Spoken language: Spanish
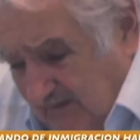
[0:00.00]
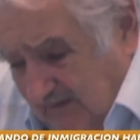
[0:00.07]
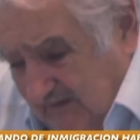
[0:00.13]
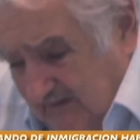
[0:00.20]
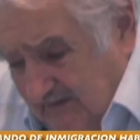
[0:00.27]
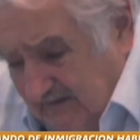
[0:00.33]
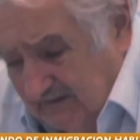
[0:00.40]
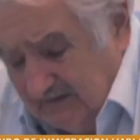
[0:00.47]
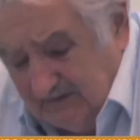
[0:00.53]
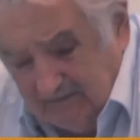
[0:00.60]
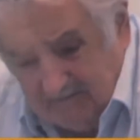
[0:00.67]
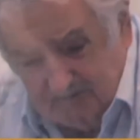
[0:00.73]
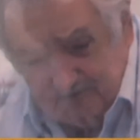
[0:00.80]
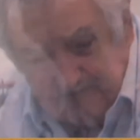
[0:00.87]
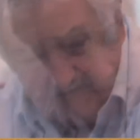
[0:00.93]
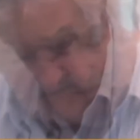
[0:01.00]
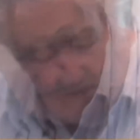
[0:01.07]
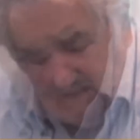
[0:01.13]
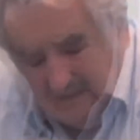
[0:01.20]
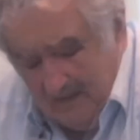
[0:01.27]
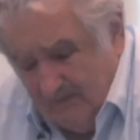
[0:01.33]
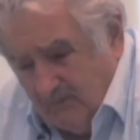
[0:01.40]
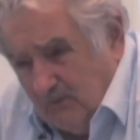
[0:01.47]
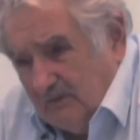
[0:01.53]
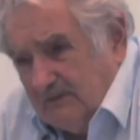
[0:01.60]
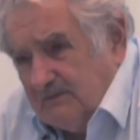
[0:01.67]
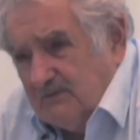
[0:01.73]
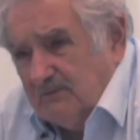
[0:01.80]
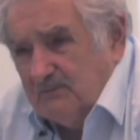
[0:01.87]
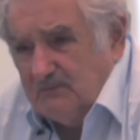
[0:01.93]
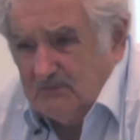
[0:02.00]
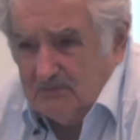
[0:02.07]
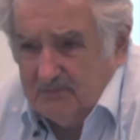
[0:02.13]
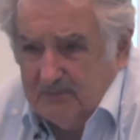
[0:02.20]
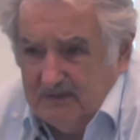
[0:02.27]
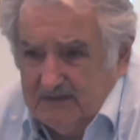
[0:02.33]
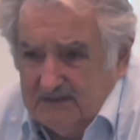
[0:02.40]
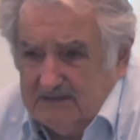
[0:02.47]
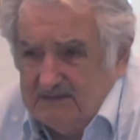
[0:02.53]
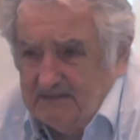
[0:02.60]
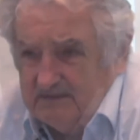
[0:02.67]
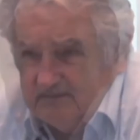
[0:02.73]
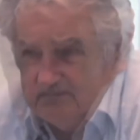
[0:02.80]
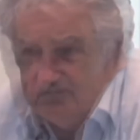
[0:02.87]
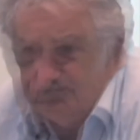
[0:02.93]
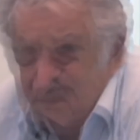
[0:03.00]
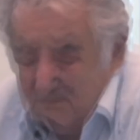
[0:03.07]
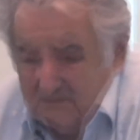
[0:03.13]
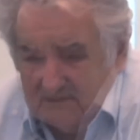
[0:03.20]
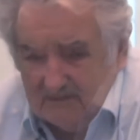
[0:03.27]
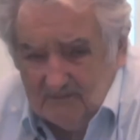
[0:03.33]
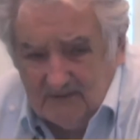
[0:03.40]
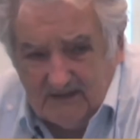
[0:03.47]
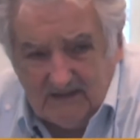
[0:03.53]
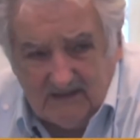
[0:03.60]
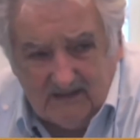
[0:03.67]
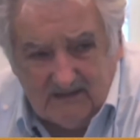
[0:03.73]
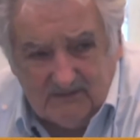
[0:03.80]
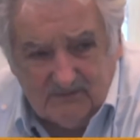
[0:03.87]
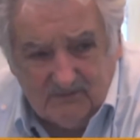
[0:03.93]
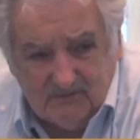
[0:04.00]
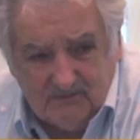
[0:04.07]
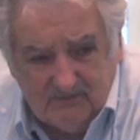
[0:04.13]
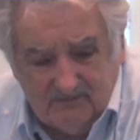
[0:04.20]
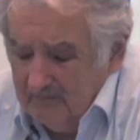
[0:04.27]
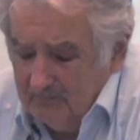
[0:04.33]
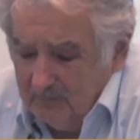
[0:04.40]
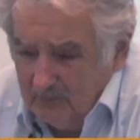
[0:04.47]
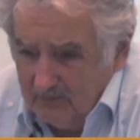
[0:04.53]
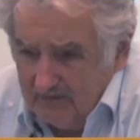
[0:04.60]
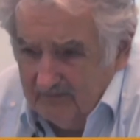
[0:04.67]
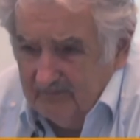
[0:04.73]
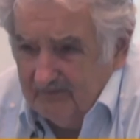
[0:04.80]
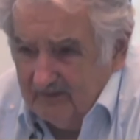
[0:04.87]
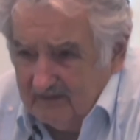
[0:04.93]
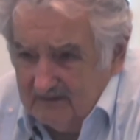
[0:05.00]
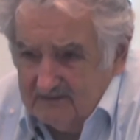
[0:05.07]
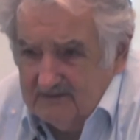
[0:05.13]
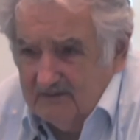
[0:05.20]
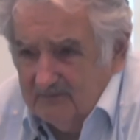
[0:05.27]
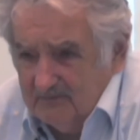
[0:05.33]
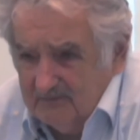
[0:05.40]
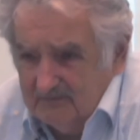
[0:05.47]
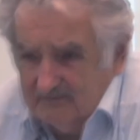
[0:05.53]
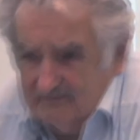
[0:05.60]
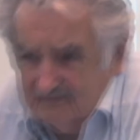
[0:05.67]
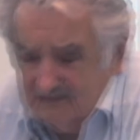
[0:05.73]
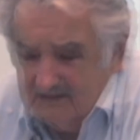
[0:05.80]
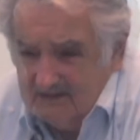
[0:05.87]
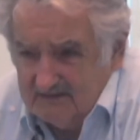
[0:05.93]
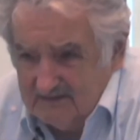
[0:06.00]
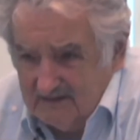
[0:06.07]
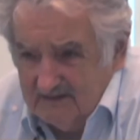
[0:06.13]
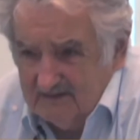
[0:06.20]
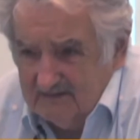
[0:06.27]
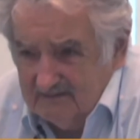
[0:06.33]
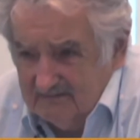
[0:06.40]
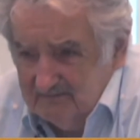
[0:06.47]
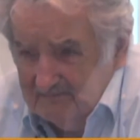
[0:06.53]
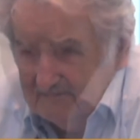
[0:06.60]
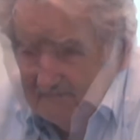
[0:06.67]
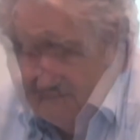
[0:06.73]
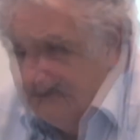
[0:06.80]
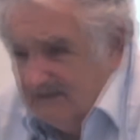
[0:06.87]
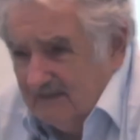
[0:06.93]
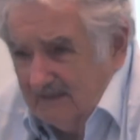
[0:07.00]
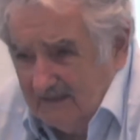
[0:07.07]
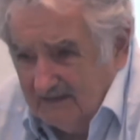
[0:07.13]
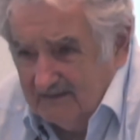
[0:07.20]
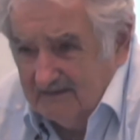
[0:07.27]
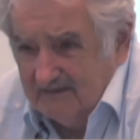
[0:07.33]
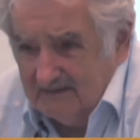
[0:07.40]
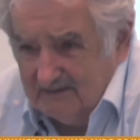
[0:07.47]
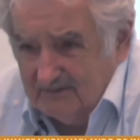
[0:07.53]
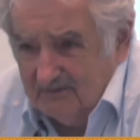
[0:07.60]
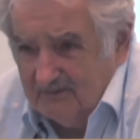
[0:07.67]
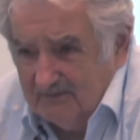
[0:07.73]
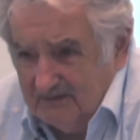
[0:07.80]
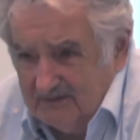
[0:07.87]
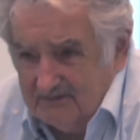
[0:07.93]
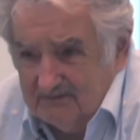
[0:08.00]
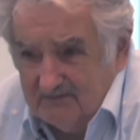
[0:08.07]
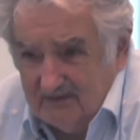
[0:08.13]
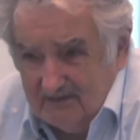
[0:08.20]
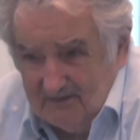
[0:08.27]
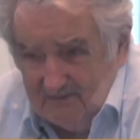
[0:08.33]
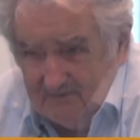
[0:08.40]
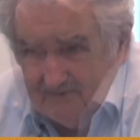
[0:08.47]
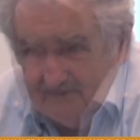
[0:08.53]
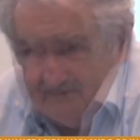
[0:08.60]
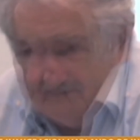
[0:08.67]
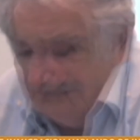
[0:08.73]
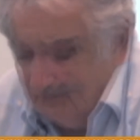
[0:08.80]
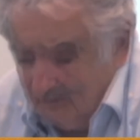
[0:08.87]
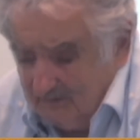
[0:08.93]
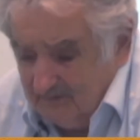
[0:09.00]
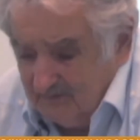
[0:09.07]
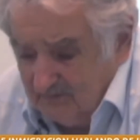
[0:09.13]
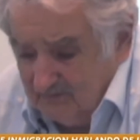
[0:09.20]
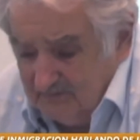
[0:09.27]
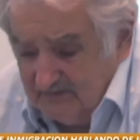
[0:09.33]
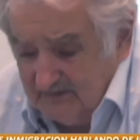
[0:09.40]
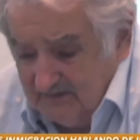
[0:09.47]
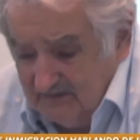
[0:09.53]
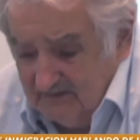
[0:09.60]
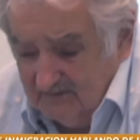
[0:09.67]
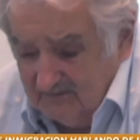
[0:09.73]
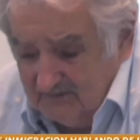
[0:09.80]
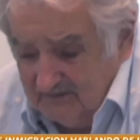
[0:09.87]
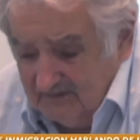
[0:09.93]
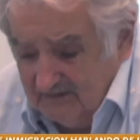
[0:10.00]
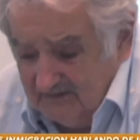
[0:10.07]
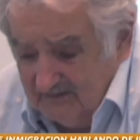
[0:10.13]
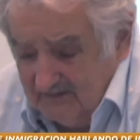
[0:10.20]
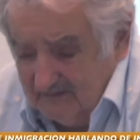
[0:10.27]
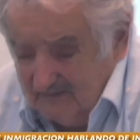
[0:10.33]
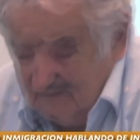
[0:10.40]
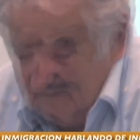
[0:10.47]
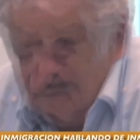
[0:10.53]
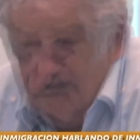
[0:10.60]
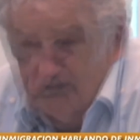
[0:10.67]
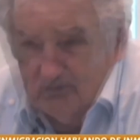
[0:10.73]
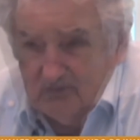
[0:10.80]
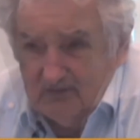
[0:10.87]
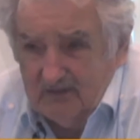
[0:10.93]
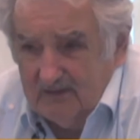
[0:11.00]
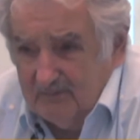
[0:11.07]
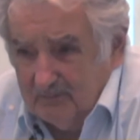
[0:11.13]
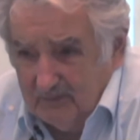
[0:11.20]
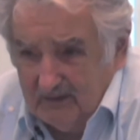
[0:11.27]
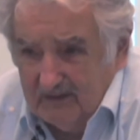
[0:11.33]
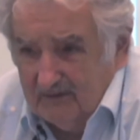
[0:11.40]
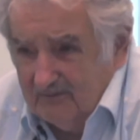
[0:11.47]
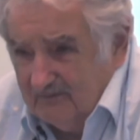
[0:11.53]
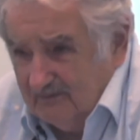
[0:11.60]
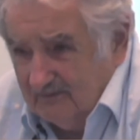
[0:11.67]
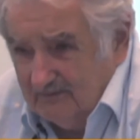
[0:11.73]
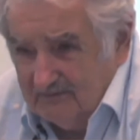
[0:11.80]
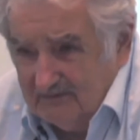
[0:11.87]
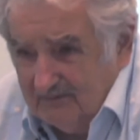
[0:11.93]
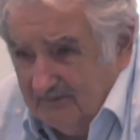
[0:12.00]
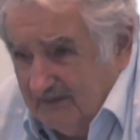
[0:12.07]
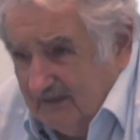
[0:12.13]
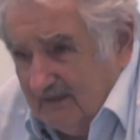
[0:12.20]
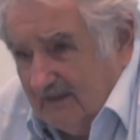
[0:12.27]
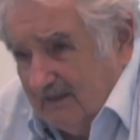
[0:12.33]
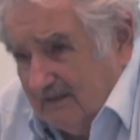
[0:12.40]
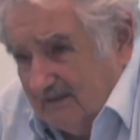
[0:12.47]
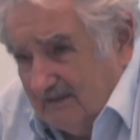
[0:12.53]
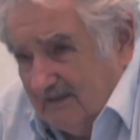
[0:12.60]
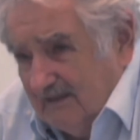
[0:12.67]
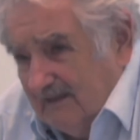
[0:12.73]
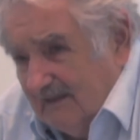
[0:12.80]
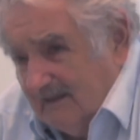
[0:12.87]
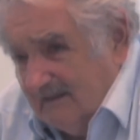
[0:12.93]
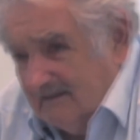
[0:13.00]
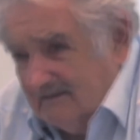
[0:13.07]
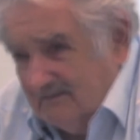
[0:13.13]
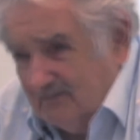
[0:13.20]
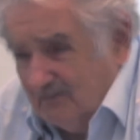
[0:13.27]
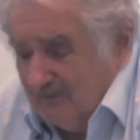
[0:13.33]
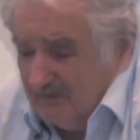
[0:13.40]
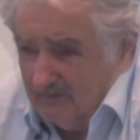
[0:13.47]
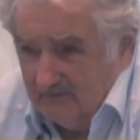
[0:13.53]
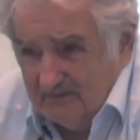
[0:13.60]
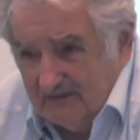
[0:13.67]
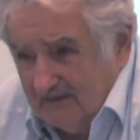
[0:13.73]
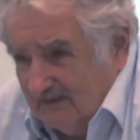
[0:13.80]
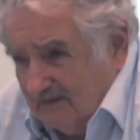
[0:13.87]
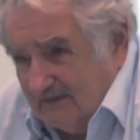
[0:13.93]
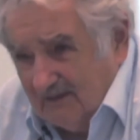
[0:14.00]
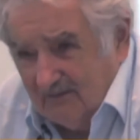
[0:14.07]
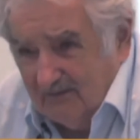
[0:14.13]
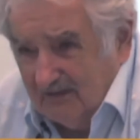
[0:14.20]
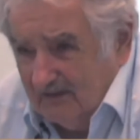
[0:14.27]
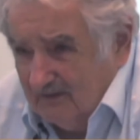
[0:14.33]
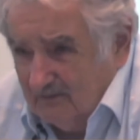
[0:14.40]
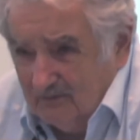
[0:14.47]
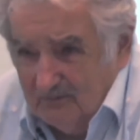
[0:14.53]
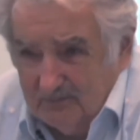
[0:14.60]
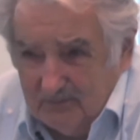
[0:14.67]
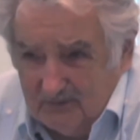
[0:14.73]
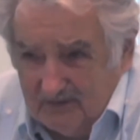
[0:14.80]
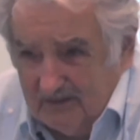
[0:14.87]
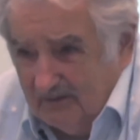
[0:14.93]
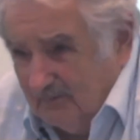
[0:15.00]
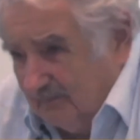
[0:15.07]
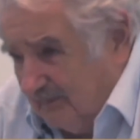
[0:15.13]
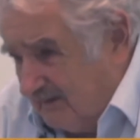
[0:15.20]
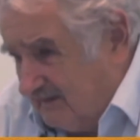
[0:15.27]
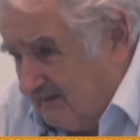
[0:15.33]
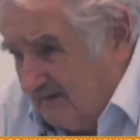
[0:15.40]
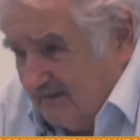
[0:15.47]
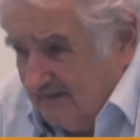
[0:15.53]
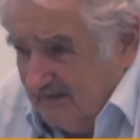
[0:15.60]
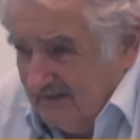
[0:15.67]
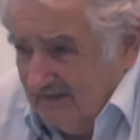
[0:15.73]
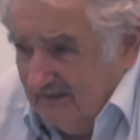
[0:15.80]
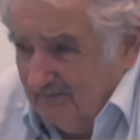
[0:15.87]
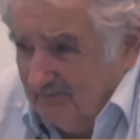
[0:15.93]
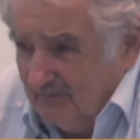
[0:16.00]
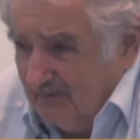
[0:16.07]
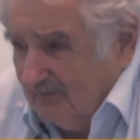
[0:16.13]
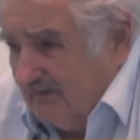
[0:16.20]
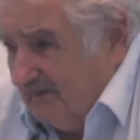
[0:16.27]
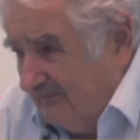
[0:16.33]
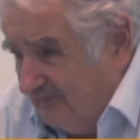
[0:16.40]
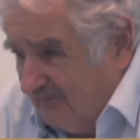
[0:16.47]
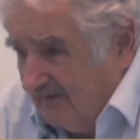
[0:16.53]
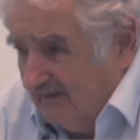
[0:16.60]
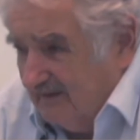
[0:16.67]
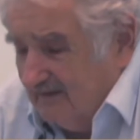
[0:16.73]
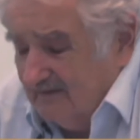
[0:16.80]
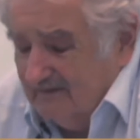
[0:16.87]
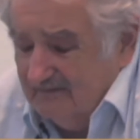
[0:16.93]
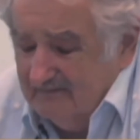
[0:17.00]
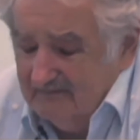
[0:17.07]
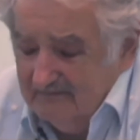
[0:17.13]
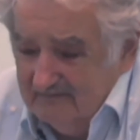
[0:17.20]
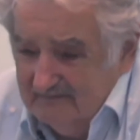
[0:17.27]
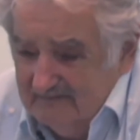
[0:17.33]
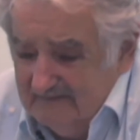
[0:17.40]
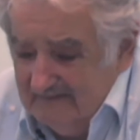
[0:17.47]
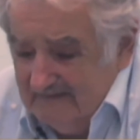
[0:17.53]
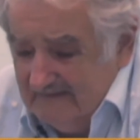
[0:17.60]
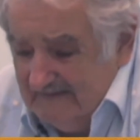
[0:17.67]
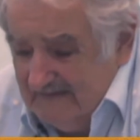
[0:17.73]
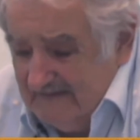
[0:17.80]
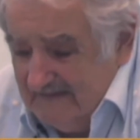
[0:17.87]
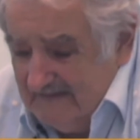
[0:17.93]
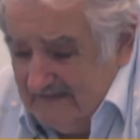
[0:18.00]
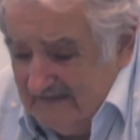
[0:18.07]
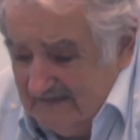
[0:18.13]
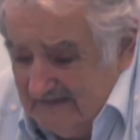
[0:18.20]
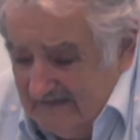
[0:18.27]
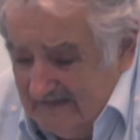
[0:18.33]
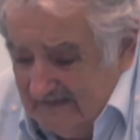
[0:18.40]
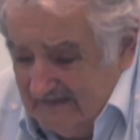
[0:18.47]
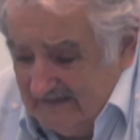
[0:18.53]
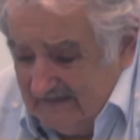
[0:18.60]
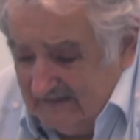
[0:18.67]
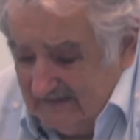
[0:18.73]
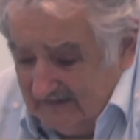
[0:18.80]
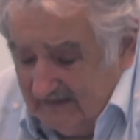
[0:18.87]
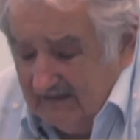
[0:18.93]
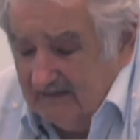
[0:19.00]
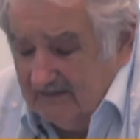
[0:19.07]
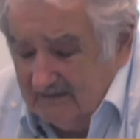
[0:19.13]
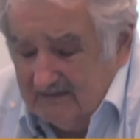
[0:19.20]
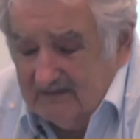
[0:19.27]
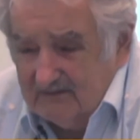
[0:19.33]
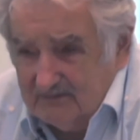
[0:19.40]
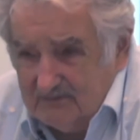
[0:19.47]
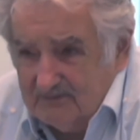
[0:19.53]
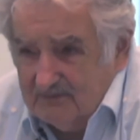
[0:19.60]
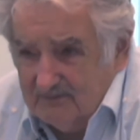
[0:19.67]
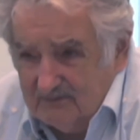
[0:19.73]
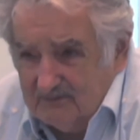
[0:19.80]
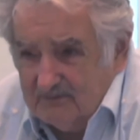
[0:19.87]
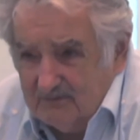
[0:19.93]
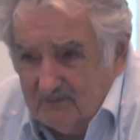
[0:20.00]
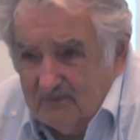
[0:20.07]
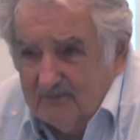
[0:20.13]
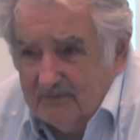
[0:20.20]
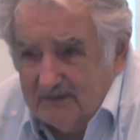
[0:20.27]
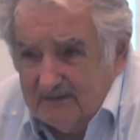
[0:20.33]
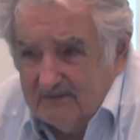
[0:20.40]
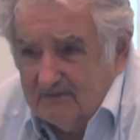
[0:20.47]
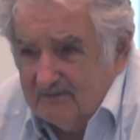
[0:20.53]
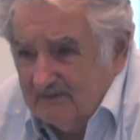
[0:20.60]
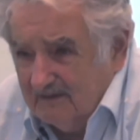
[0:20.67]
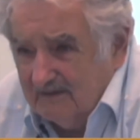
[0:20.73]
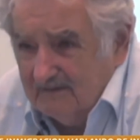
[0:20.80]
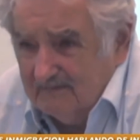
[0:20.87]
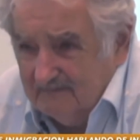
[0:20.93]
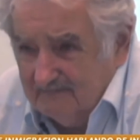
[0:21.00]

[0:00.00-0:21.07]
argentino, hemos hecho muchos países en nuestra América del Sur porque fracasamos en hacer una patria grande, que todavía es una deuda. Por eso considero que, los que dispararon de nuestra América Latina, porque no tenían trabajo, porque los perseguían, por lo fueran, eh, que están en Estados Unidos son compatriotas.